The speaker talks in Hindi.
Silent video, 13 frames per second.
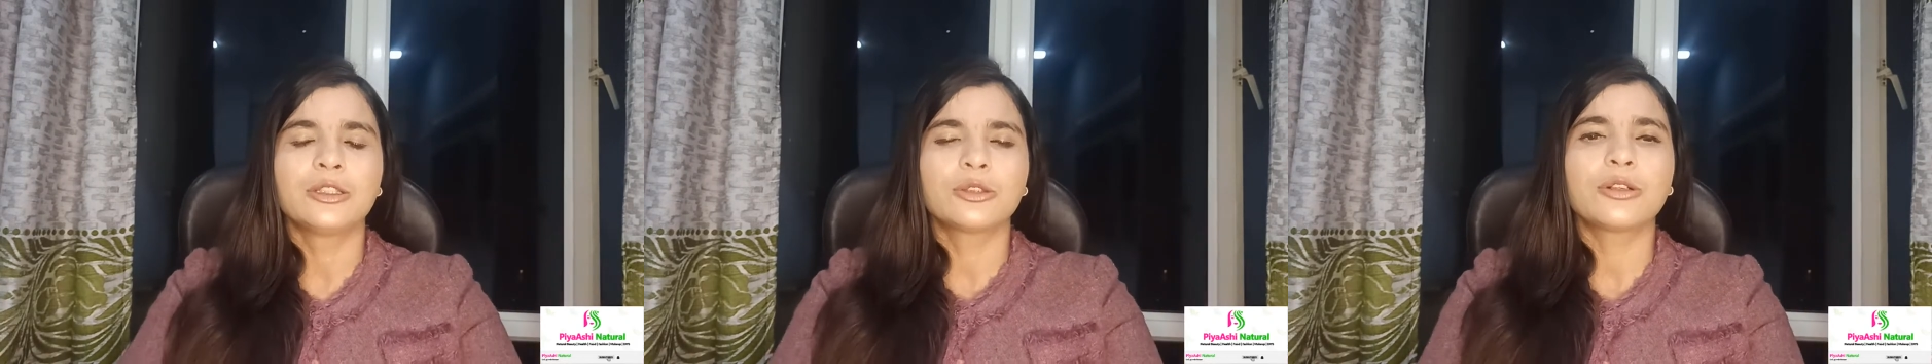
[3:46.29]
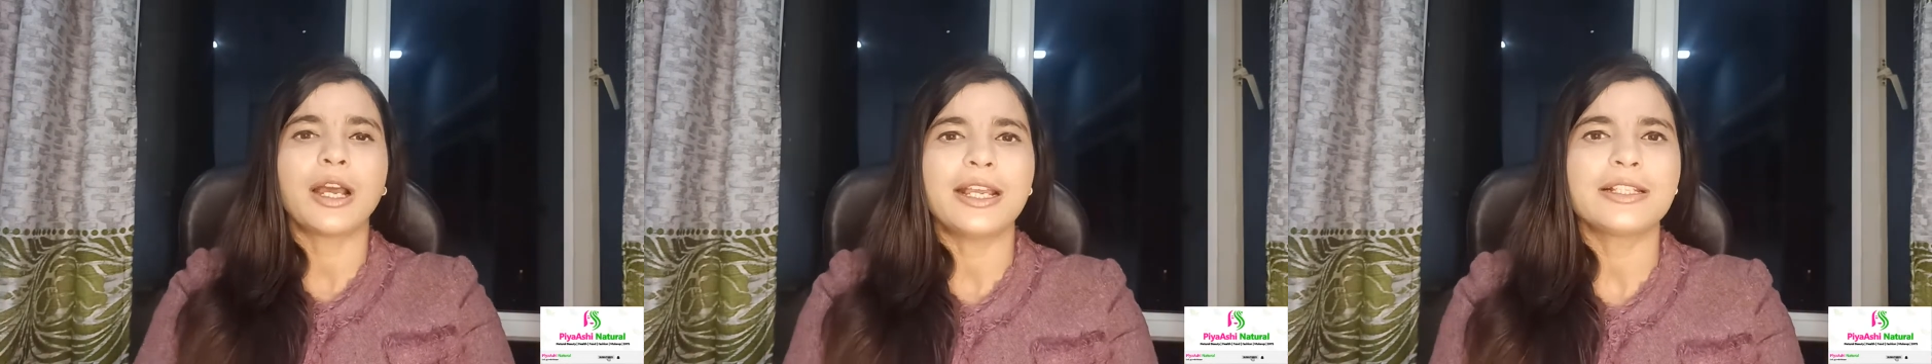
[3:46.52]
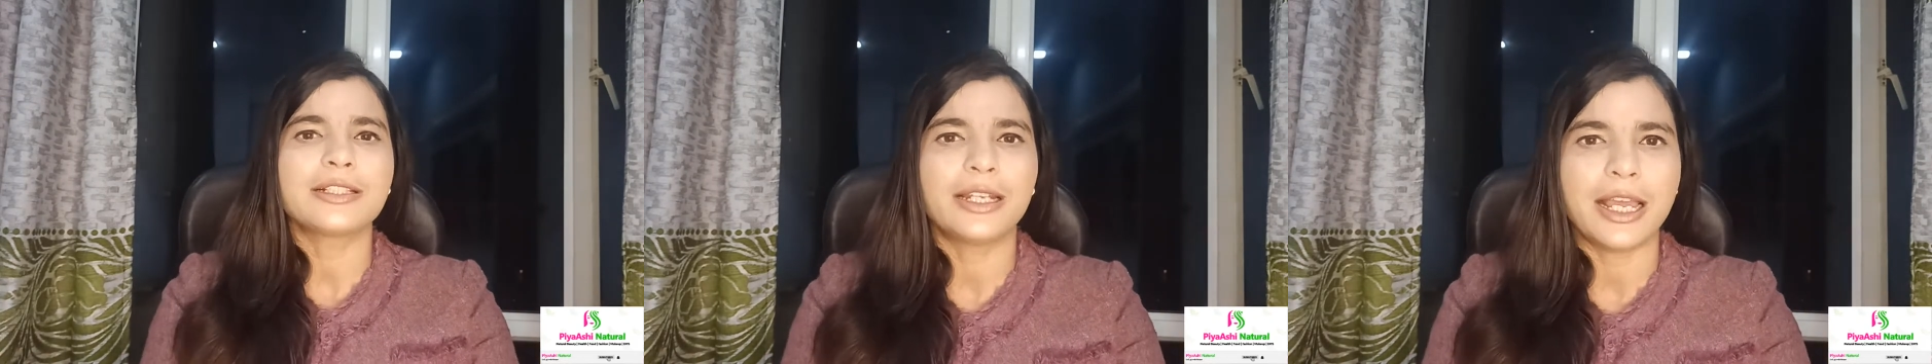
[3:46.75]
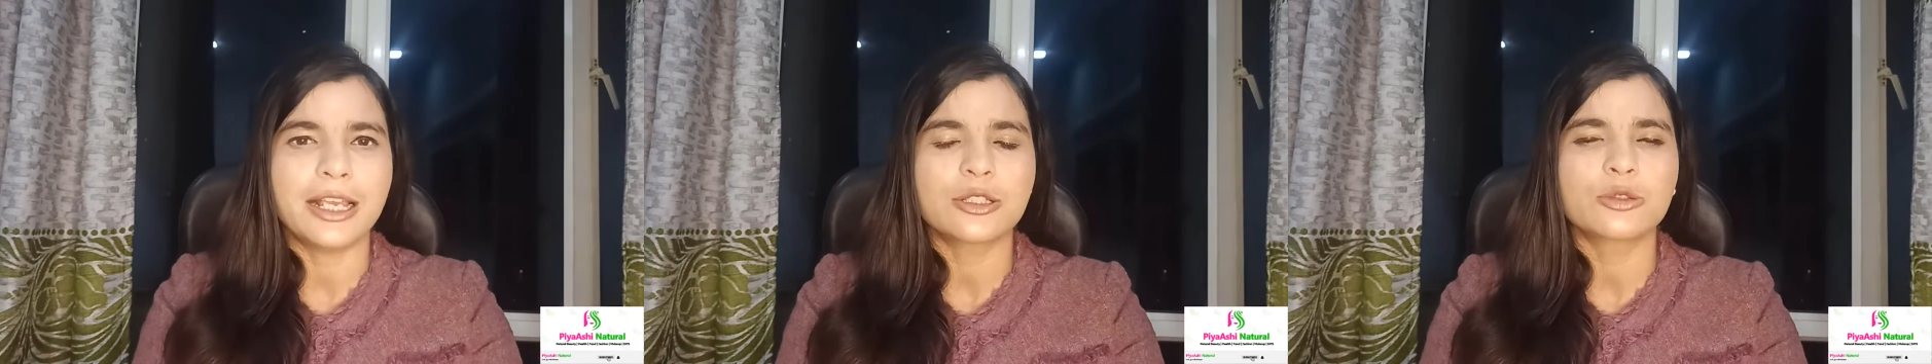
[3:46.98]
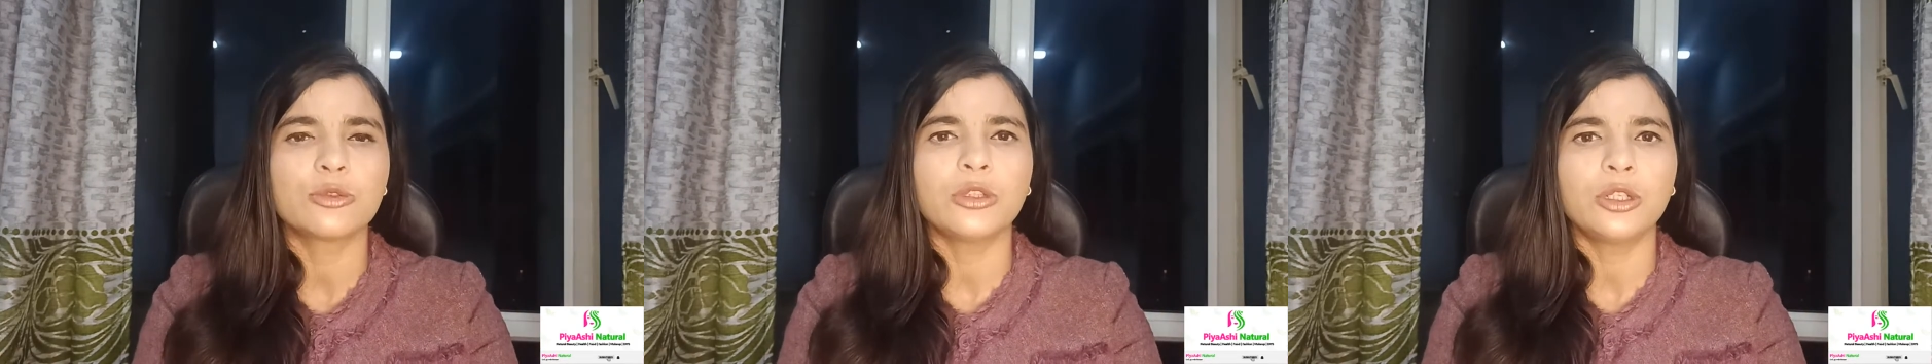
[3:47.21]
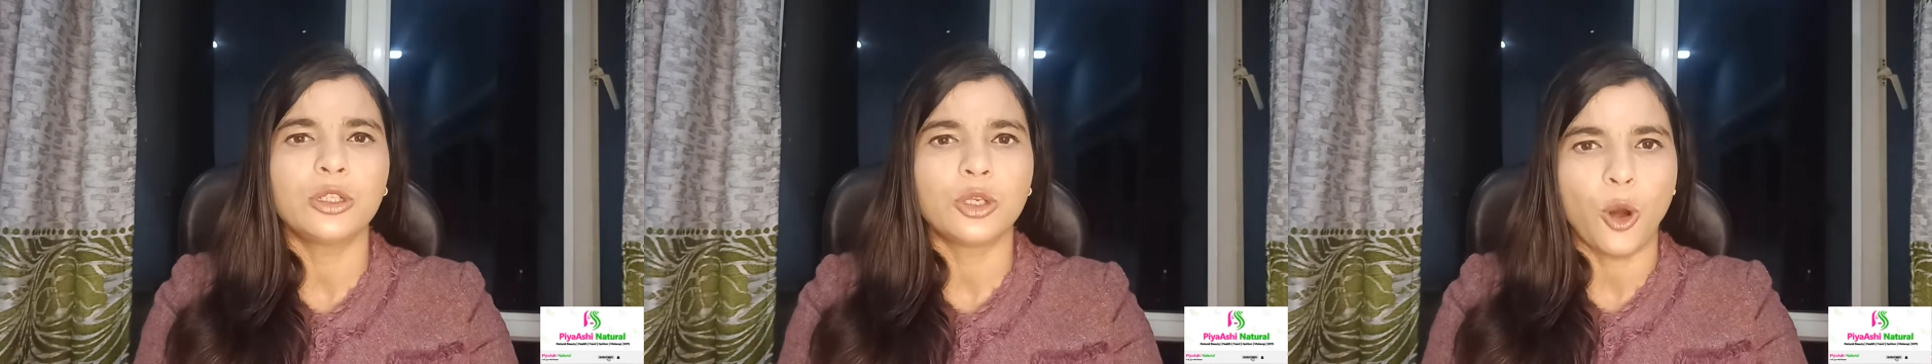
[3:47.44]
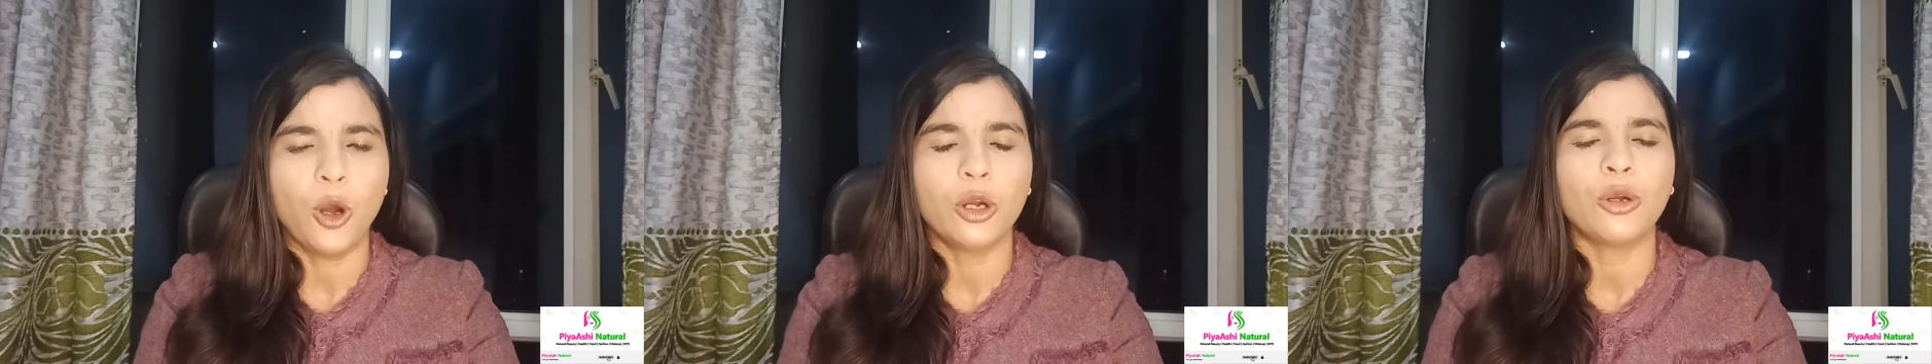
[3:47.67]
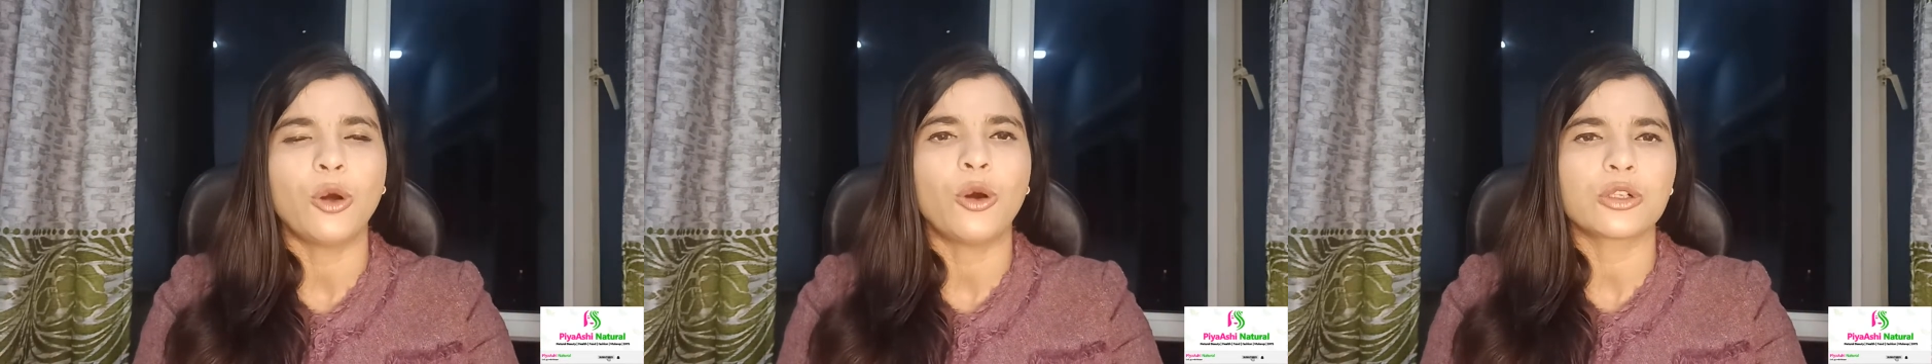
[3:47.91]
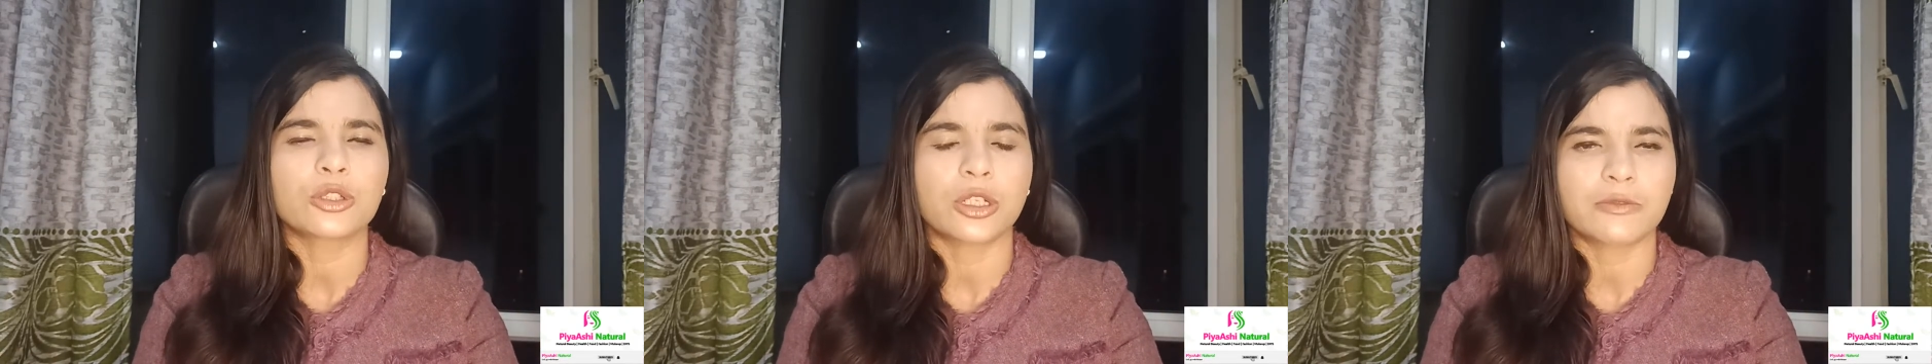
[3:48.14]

तो गाइज लहसुन लौंग और